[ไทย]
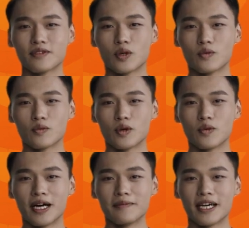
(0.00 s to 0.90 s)
สองร
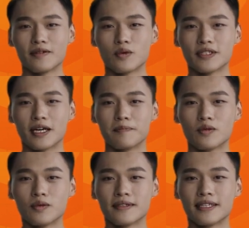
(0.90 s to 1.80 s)
องรับการตรวจจับม
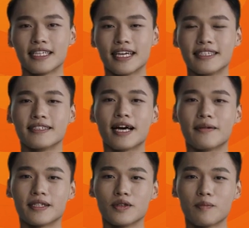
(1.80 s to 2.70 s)
นุษย์และการติดตา
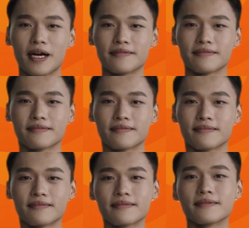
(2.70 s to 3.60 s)
มอัตโนมัติ
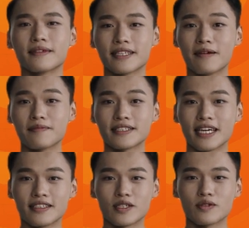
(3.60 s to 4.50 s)
สามแส
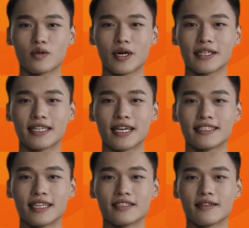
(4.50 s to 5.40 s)
งส่องสว่างได้ไกล
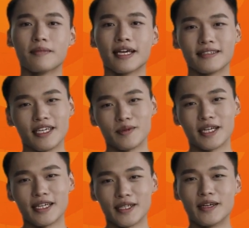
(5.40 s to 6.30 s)
สามสิบเมตรในเว
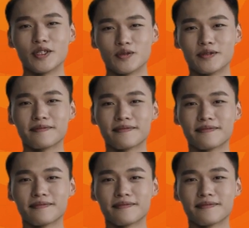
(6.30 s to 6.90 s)
ลากลางคืน